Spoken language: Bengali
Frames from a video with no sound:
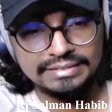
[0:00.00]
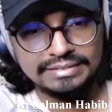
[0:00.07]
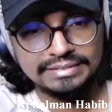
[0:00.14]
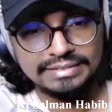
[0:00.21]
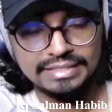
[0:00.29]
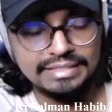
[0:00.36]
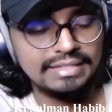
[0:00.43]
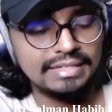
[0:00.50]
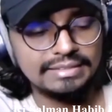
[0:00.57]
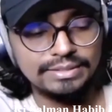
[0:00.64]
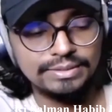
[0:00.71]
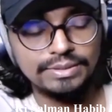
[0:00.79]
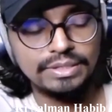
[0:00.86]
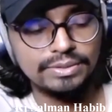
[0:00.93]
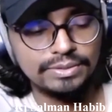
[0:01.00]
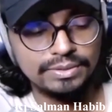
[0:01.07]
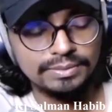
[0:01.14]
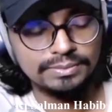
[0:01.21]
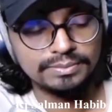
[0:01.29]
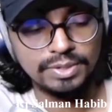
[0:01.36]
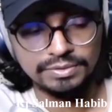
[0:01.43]
তাদের কাছেও কি
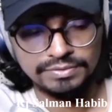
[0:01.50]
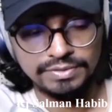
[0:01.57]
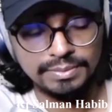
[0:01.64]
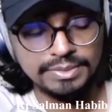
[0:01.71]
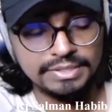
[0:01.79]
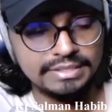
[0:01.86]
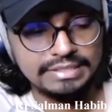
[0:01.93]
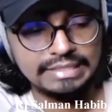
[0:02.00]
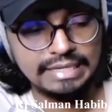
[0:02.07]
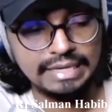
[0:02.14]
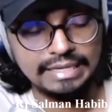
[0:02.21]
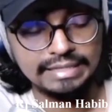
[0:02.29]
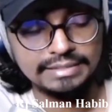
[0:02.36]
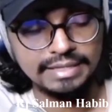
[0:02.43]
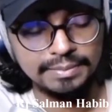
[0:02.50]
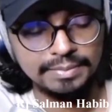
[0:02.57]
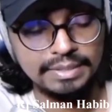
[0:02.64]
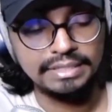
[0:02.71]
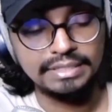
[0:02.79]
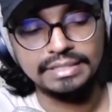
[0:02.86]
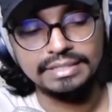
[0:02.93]
এরকম কনফার্মেশন চায় যে
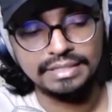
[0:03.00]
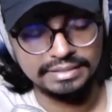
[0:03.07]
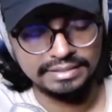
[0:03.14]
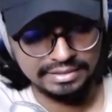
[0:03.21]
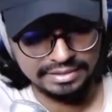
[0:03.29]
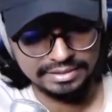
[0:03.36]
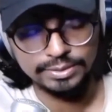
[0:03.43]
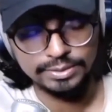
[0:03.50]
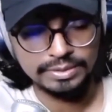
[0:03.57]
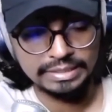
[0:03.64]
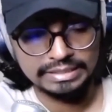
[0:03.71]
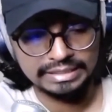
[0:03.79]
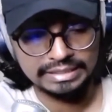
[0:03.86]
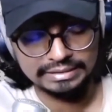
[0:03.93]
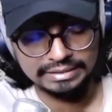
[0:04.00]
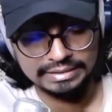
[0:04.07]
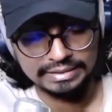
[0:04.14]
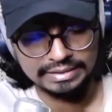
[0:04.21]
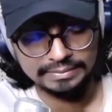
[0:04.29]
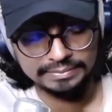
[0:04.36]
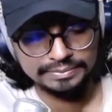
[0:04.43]
আপনি কি এটাকে ডিলিট করতে চান
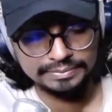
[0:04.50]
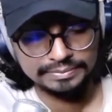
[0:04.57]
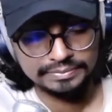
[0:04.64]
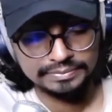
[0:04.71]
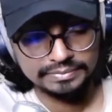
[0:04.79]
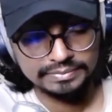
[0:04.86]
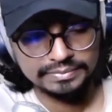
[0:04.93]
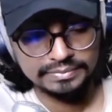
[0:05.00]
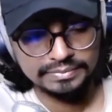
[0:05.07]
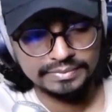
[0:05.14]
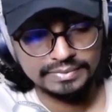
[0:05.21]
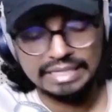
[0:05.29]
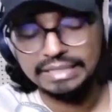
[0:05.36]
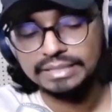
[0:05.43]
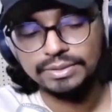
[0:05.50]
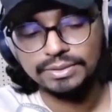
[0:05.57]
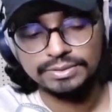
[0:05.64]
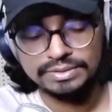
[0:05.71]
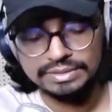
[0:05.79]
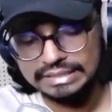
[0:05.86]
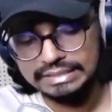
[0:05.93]
কিনা তারা কি
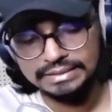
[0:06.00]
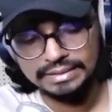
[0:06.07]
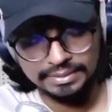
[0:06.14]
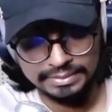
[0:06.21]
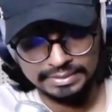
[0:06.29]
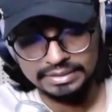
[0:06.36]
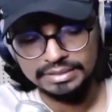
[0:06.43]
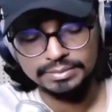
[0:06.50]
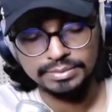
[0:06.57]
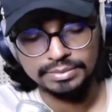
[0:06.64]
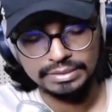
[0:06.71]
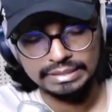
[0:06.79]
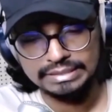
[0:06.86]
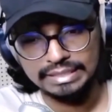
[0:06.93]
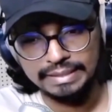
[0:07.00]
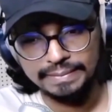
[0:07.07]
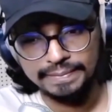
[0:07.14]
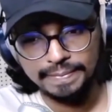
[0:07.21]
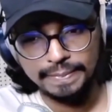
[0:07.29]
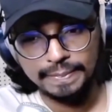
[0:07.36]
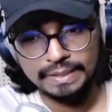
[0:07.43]
তখন স্বেচ্ছায় আমাদেরকে ভুলে যায়
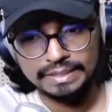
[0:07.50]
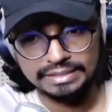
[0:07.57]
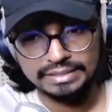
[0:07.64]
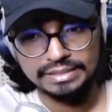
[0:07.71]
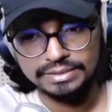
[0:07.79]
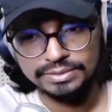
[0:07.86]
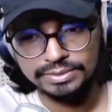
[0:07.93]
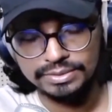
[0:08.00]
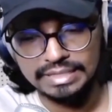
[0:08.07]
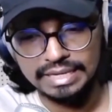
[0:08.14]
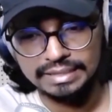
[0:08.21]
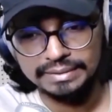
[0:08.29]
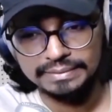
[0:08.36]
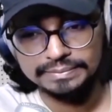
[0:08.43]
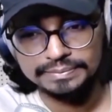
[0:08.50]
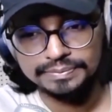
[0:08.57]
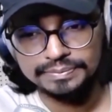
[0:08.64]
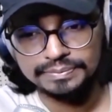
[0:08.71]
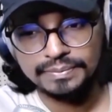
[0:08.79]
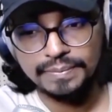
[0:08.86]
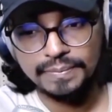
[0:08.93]
ডিলিট করে দেয়
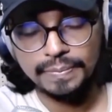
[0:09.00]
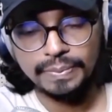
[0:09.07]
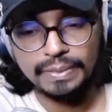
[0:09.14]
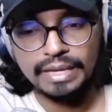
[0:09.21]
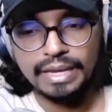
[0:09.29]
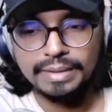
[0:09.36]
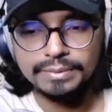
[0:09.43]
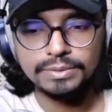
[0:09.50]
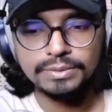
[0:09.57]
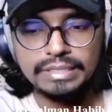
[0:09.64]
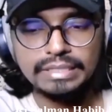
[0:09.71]
আমি তখন এই